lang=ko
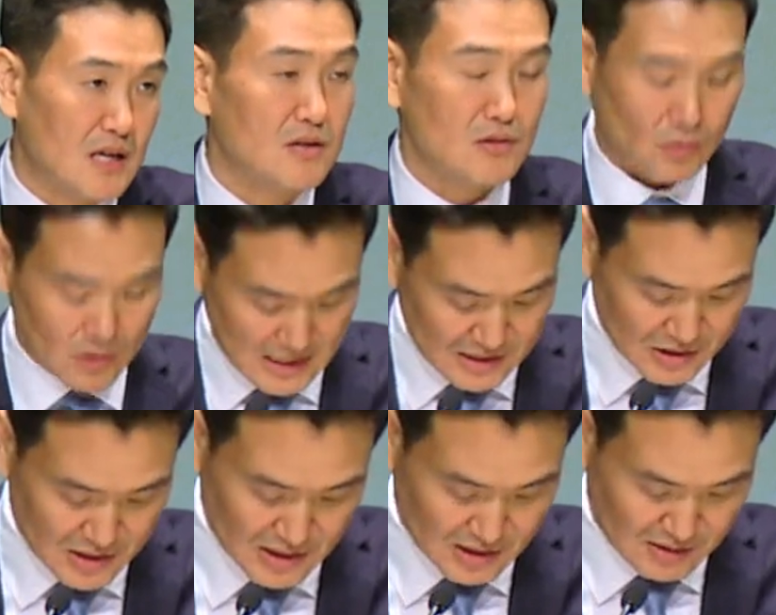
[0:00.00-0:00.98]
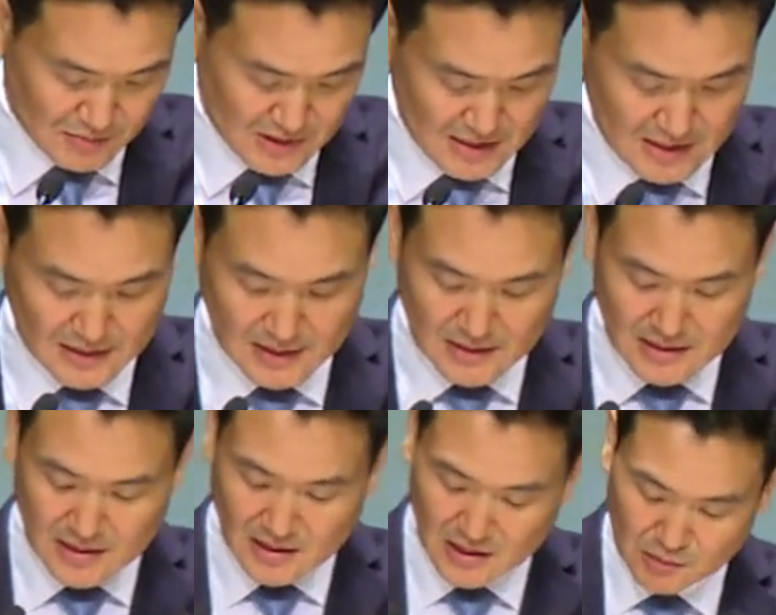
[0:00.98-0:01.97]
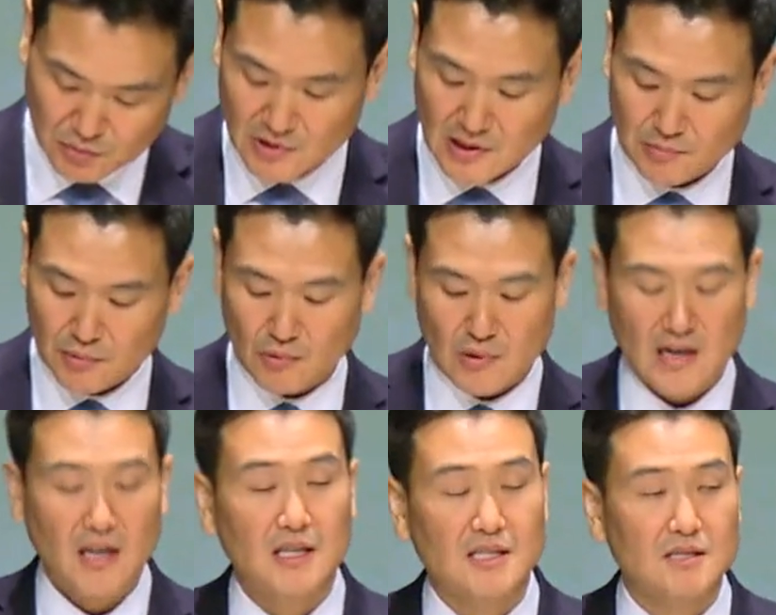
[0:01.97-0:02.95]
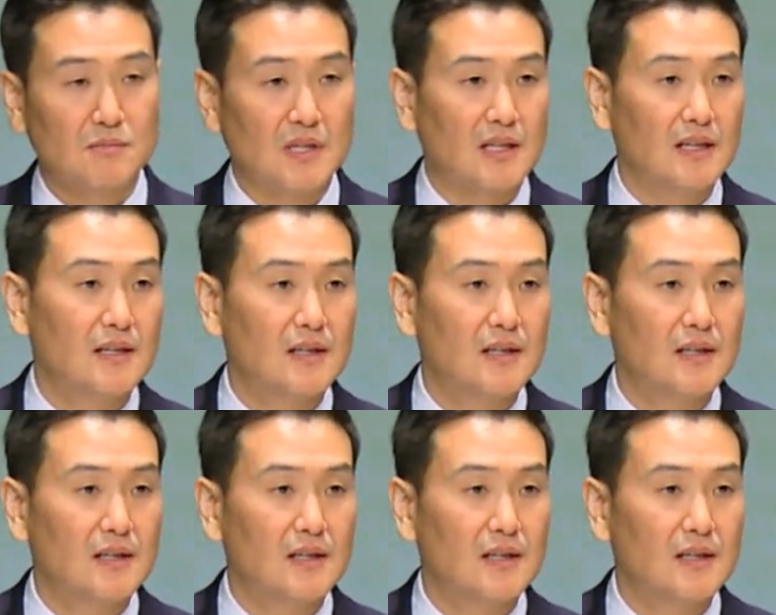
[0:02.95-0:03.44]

끌어올란 적이 있습니다. 기분이 나쁘고 화가 났습니다.